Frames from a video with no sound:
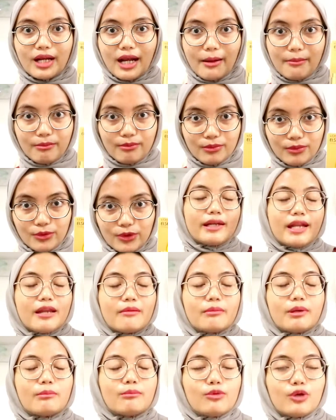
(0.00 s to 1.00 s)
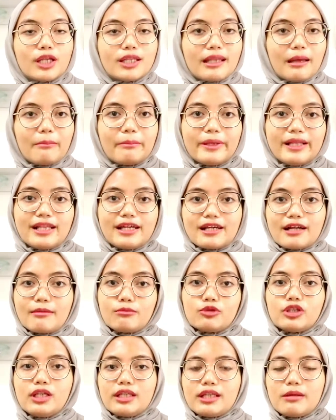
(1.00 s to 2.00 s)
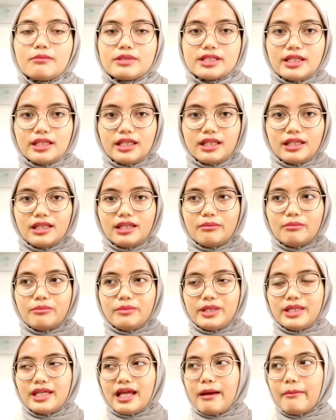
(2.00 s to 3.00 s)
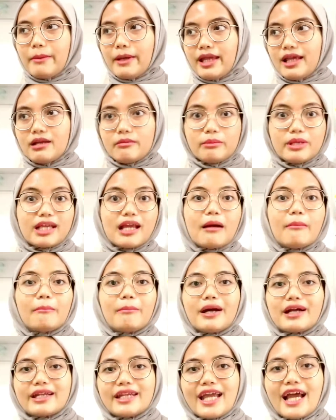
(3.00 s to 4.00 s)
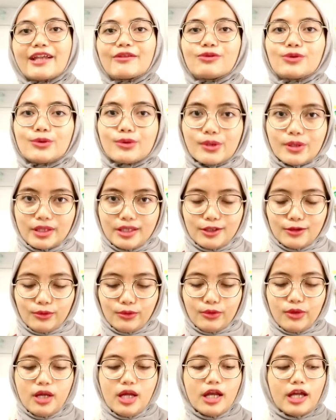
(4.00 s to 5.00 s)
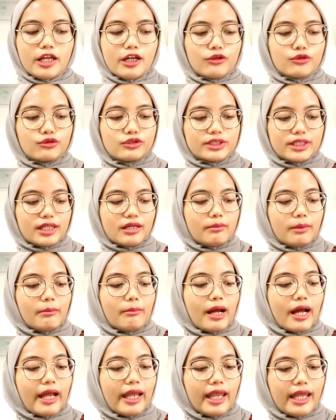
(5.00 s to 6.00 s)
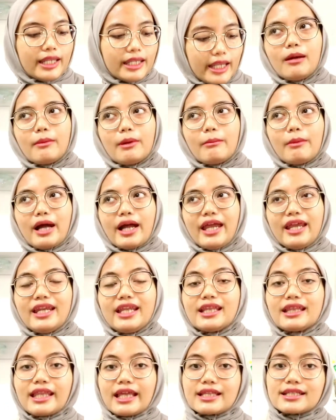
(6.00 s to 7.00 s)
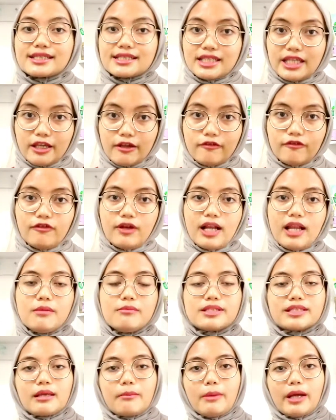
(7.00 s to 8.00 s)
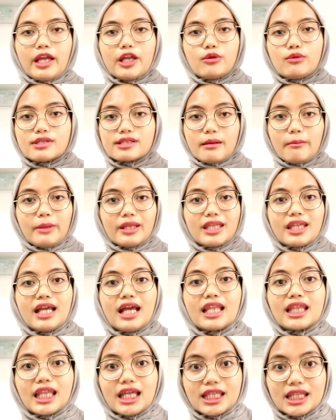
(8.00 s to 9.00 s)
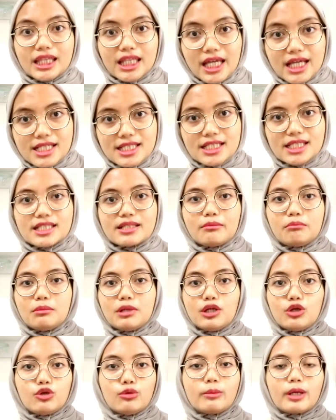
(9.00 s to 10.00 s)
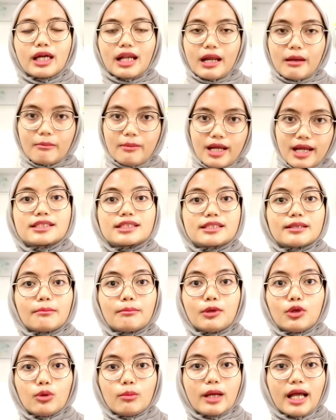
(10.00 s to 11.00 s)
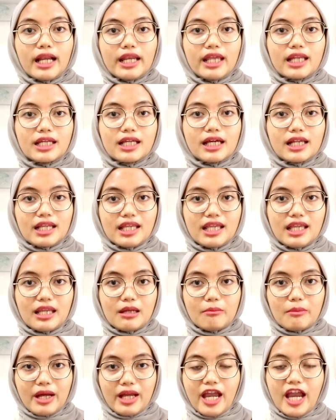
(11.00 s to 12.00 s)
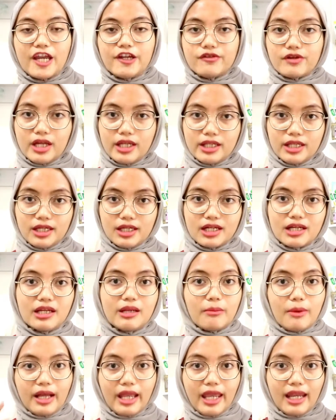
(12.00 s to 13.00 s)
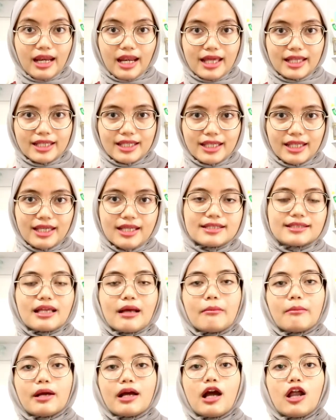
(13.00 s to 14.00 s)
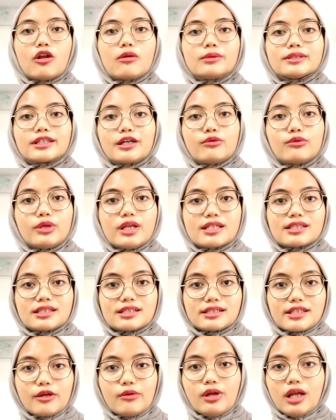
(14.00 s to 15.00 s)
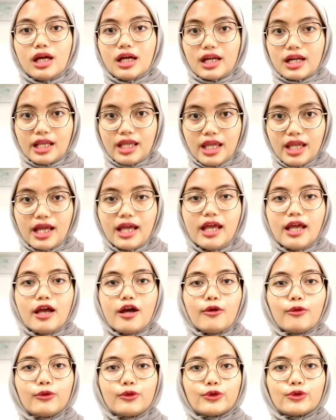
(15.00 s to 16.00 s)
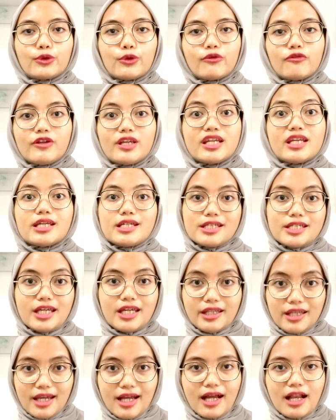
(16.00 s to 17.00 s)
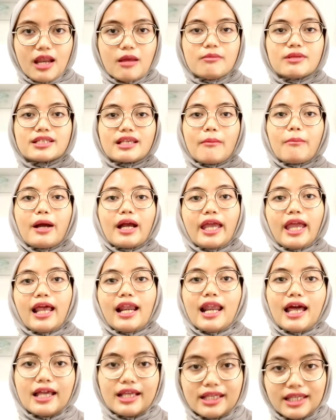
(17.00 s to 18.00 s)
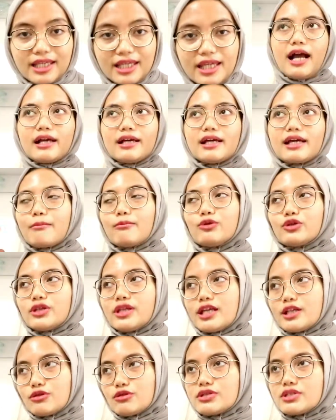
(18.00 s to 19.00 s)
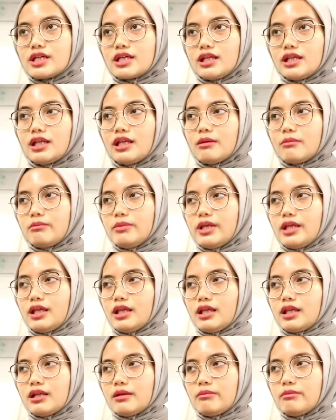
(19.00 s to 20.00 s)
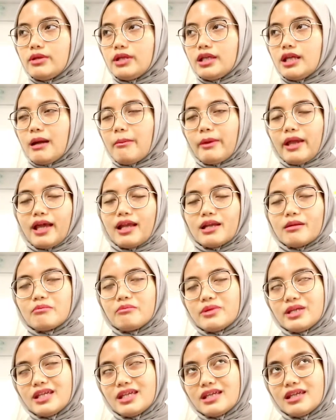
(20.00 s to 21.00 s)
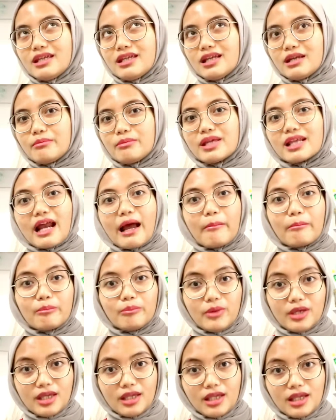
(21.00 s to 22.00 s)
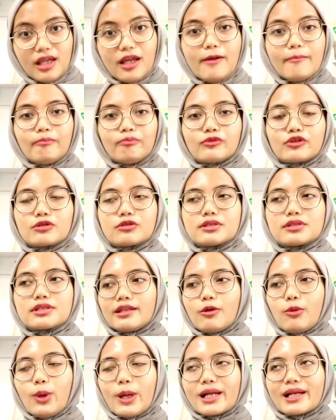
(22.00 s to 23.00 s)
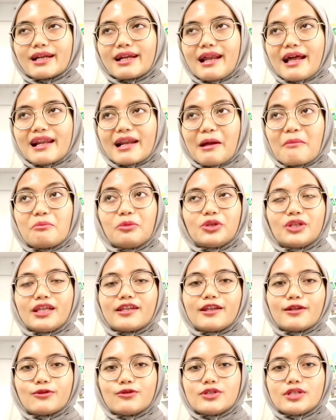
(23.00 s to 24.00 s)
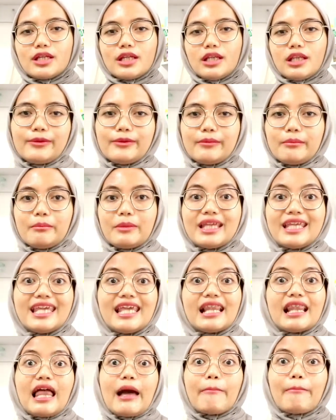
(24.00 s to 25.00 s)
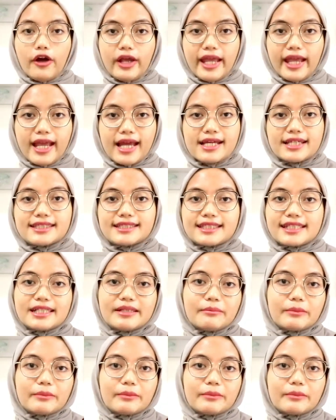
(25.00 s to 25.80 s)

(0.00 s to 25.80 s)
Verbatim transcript: rambut dan membuat tampilan rambut kita menjadi lebih apa ya, lebih gampang diatur gitu. Nah, untuk cara pemakaiannya, pemakaian intensif, kalian bisa pakai 2 sampai 3 tetes sebelum keramas, sebelum kalian keringin pakai hair dryer, dipakein lagi. Sama kalau misalkan udah selesai udah kering, untuk finishingnya kalian bisa pakai lagi. Rambutnya tuh jadi lebih lebih apa ya, lebih lebih rapi terus warna rambut kita tuh jadi lebih mengkilap oke okay guys